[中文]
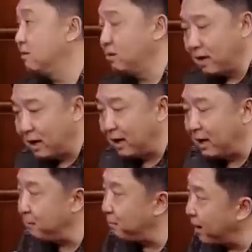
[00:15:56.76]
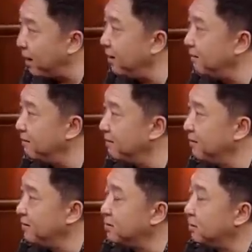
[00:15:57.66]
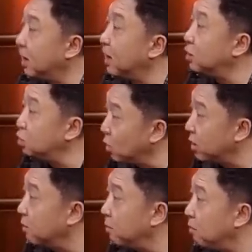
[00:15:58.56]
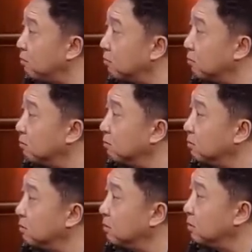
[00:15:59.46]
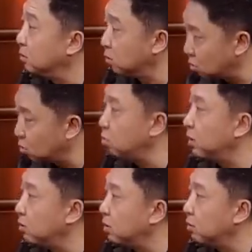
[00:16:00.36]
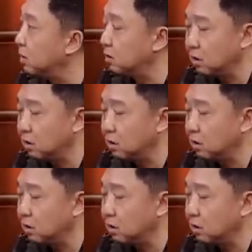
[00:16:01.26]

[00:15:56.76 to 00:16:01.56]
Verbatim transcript: 是他来埋，是他来做这个包袱啊，他来做这个包袱。对对对，